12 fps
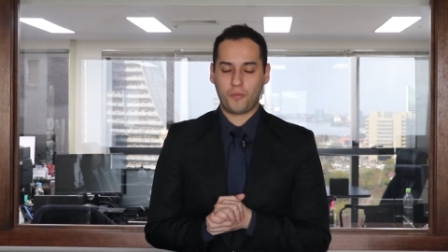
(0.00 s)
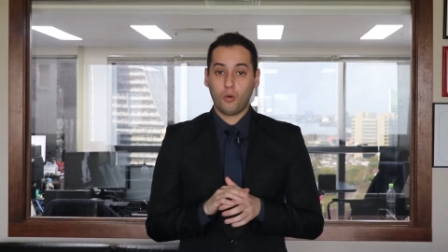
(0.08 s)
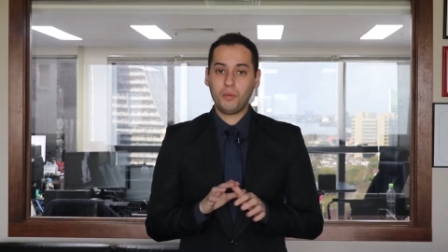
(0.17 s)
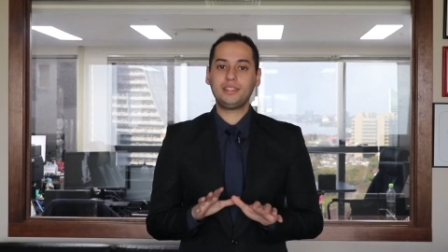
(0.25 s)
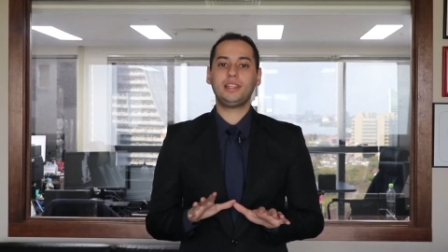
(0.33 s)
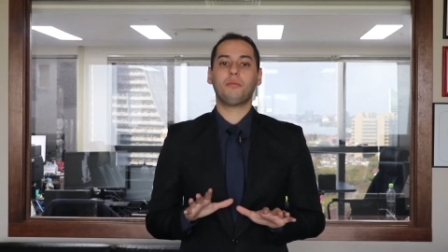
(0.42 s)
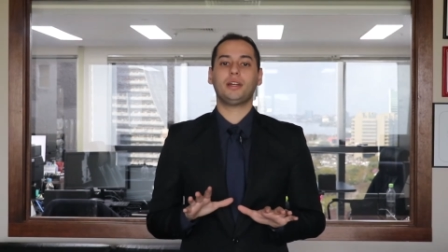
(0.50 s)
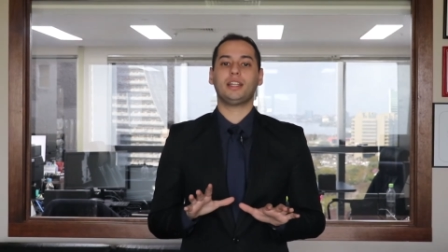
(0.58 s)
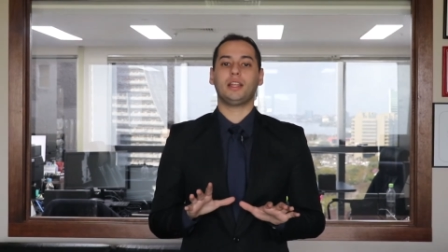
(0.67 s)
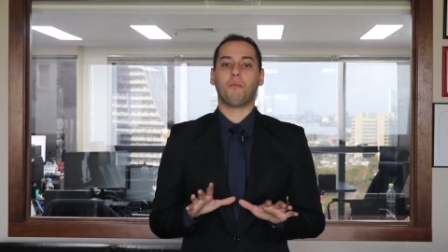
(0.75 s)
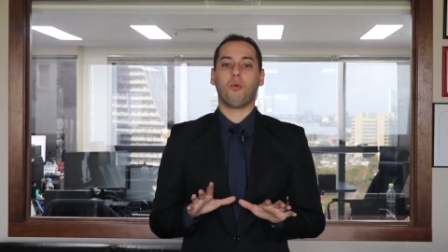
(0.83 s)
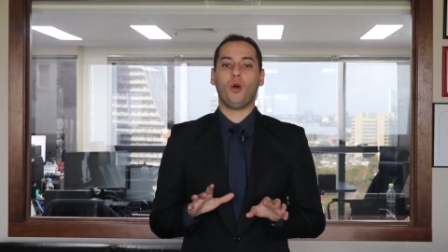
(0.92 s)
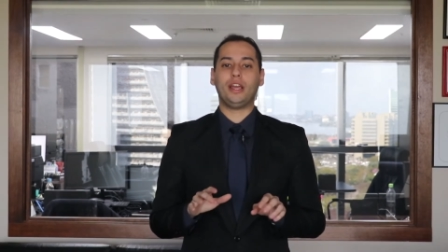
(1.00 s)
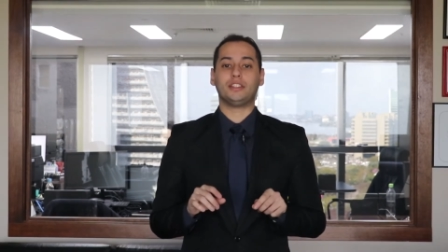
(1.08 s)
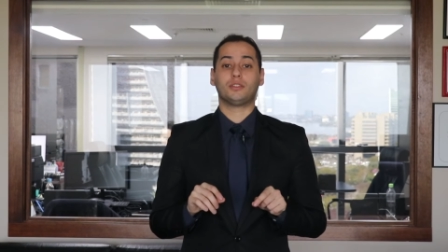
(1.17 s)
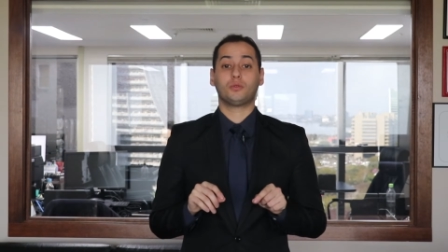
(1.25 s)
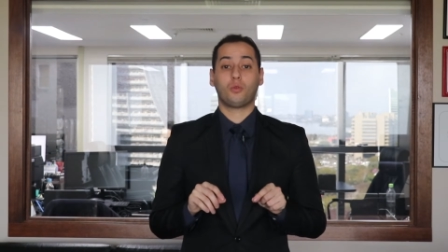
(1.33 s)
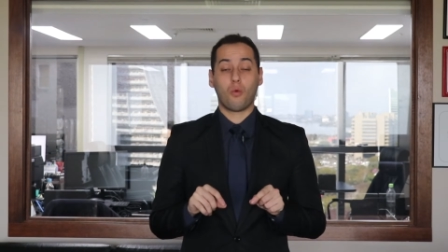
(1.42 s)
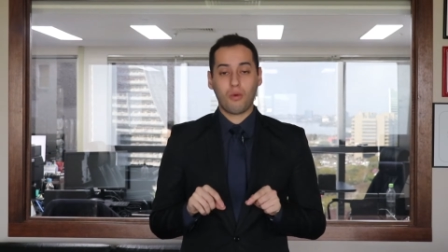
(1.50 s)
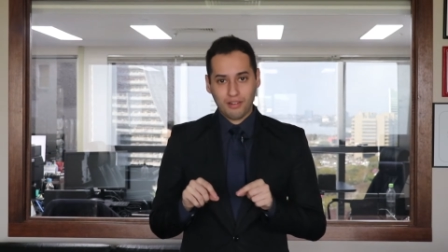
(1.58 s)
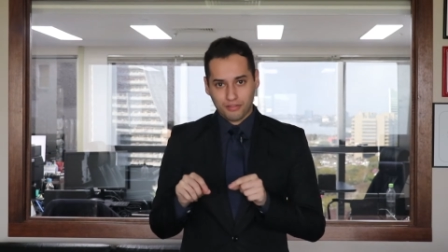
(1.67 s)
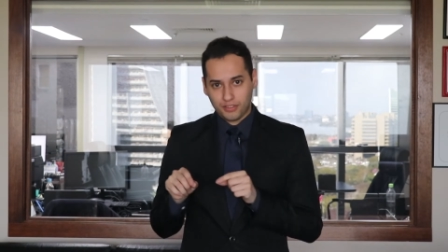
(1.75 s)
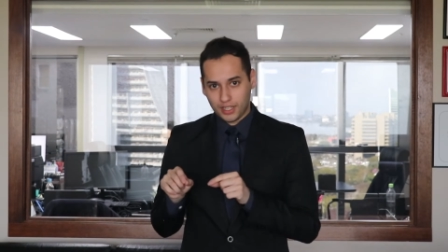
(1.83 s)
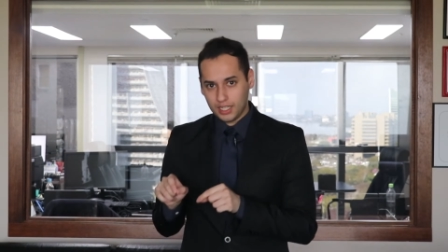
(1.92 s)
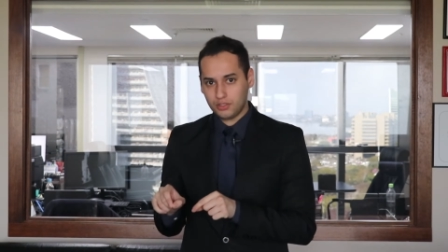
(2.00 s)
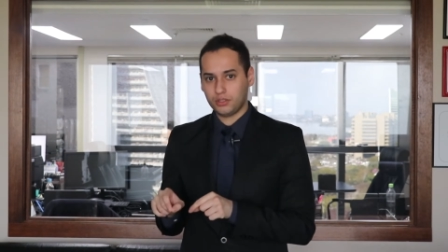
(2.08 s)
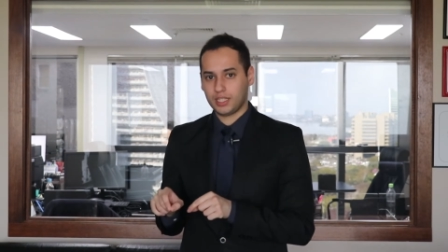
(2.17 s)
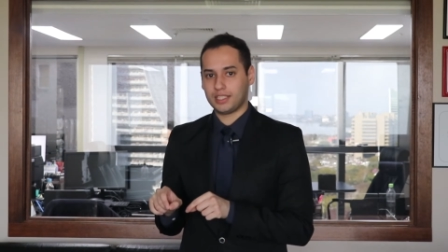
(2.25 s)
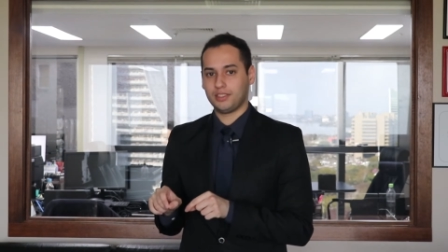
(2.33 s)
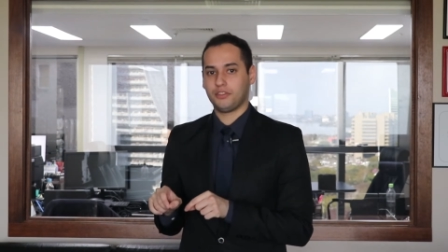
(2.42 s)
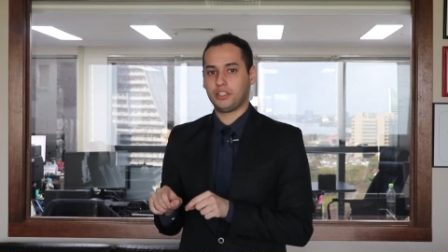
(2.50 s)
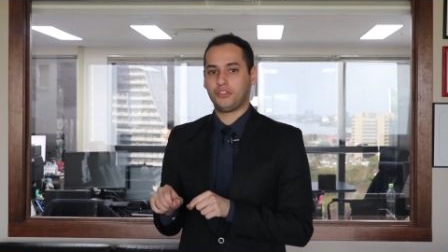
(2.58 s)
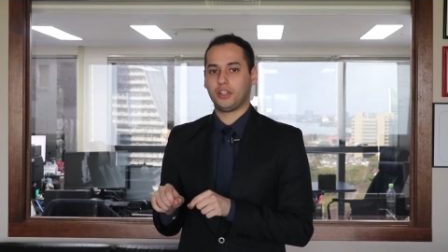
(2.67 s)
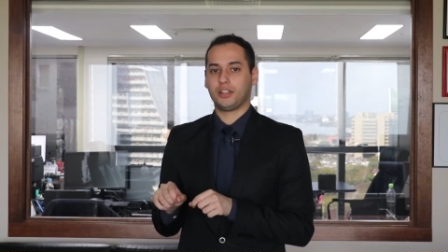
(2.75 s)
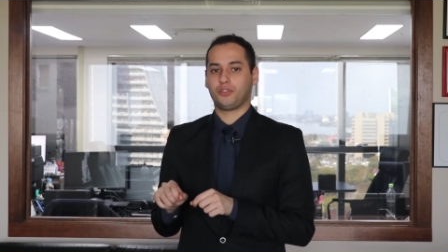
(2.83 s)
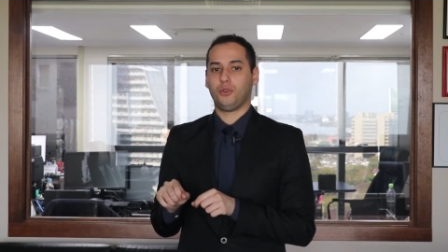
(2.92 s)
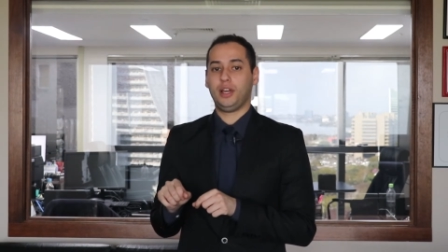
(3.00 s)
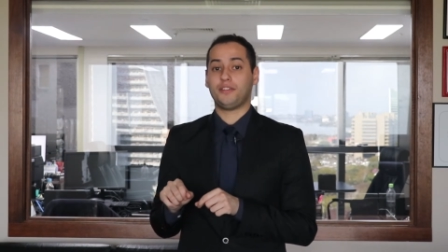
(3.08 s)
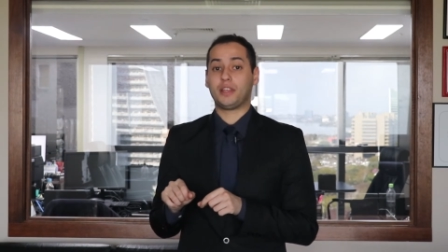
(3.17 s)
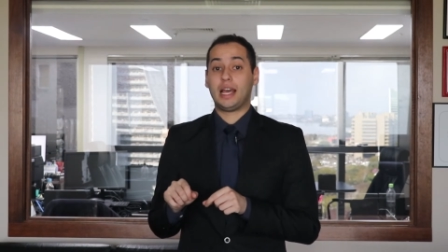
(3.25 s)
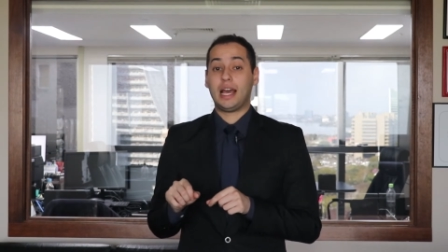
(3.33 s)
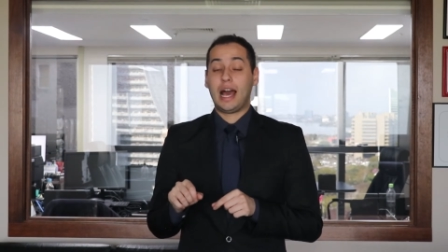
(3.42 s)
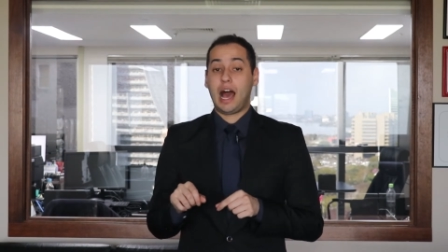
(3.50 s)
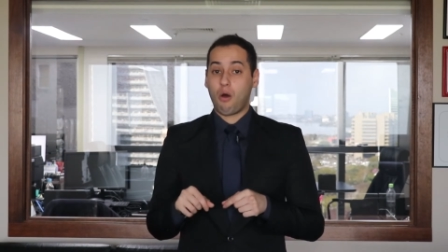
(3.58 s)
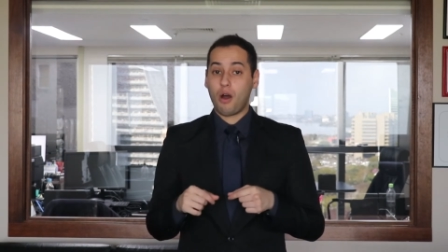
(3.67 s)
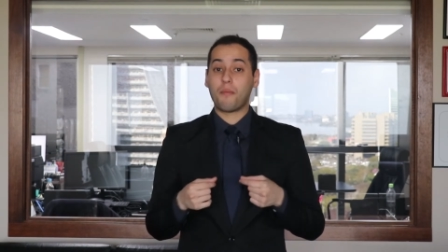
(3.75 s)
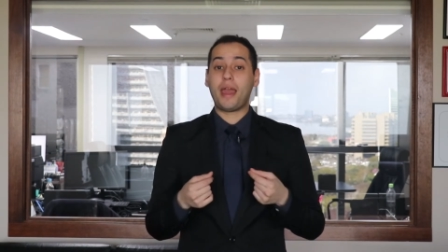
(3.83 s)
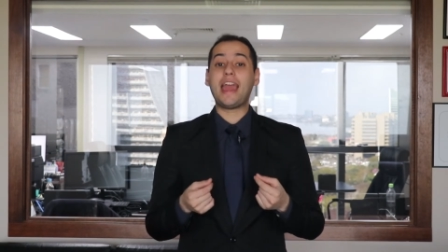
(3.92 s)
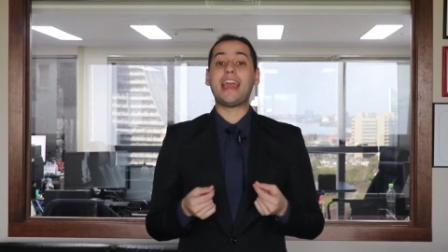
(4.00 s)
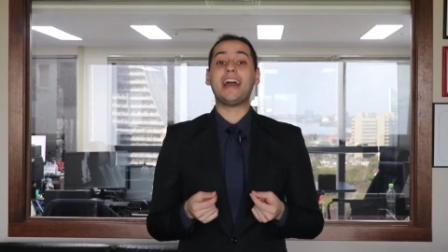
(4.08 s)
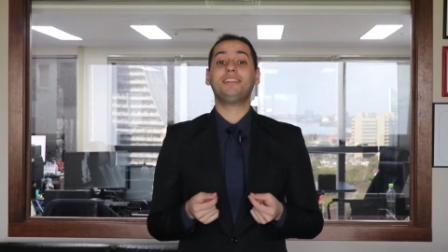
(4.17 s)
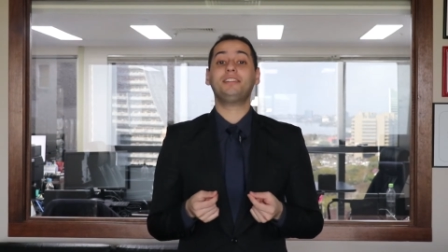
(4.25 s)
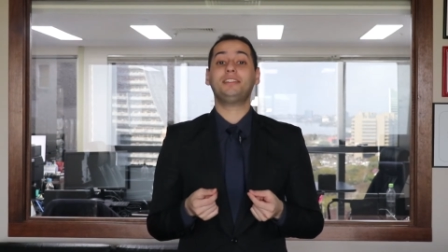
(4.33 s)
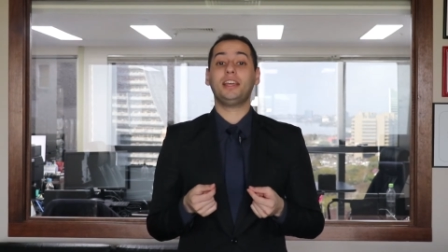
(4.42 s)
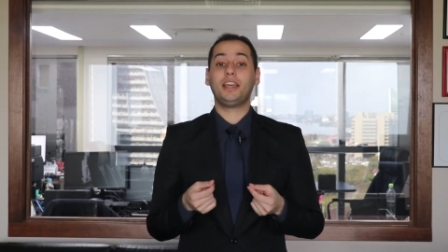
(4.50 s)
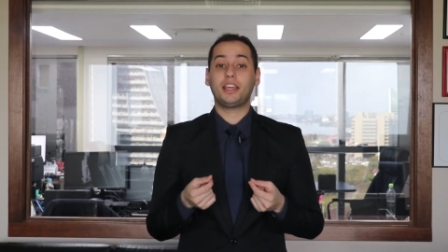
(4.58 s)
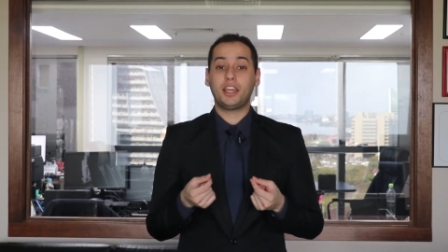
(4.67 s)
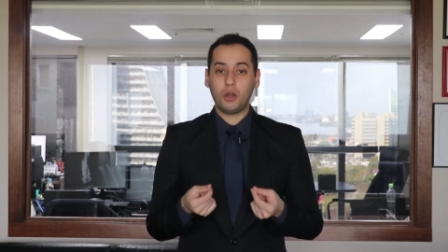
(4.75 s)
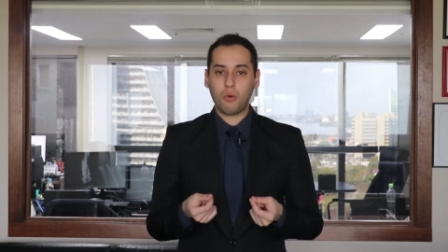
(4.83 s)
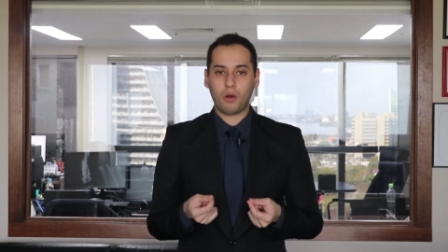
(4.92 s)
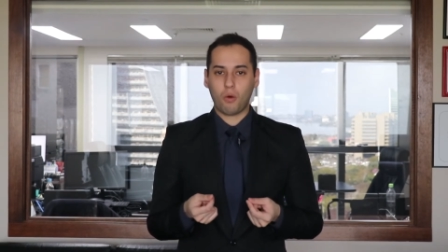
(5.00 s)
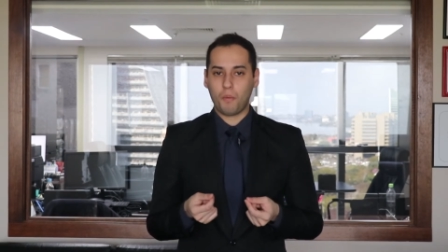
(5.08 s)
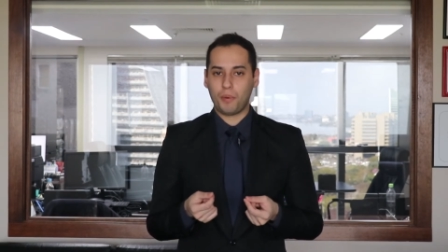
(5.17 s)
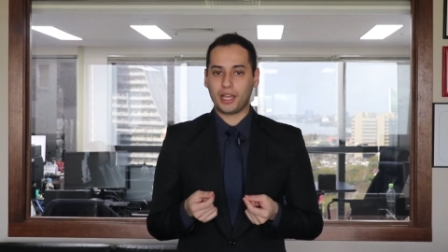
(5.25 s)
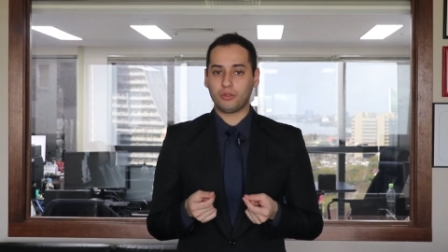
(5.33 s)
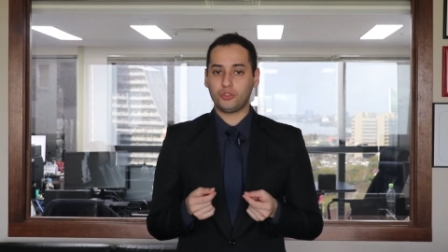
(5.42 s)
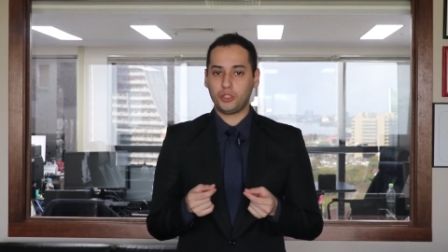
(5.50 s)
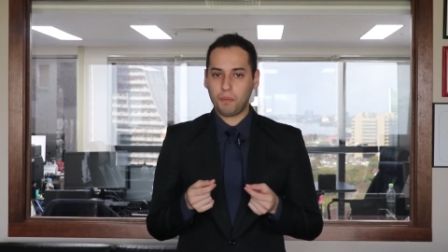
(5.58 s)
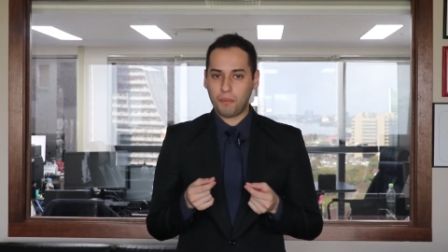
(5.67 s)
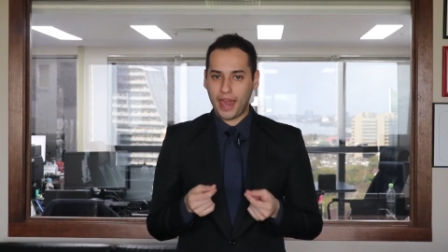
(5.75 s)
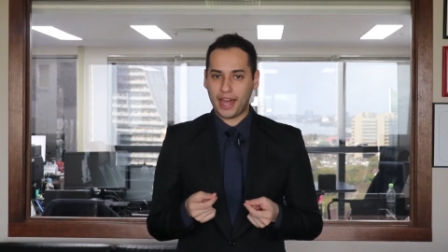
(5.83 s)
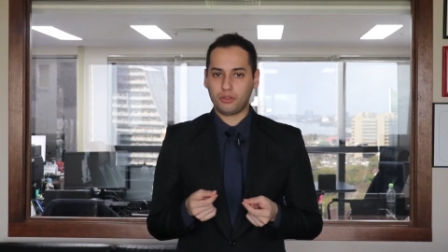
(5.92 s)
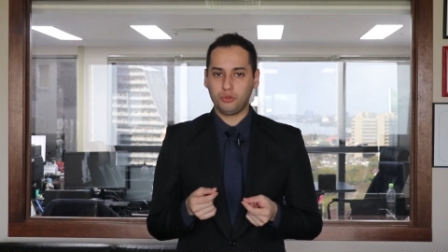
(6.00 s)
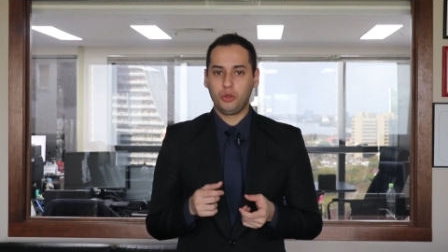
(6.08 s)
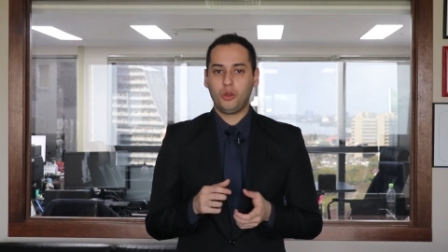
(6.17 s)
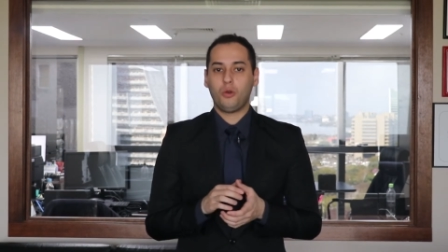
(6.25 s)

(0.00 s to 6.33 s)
Uma semana depois, com o avanço das investigações, a OABRS seguiu acompanhando de perto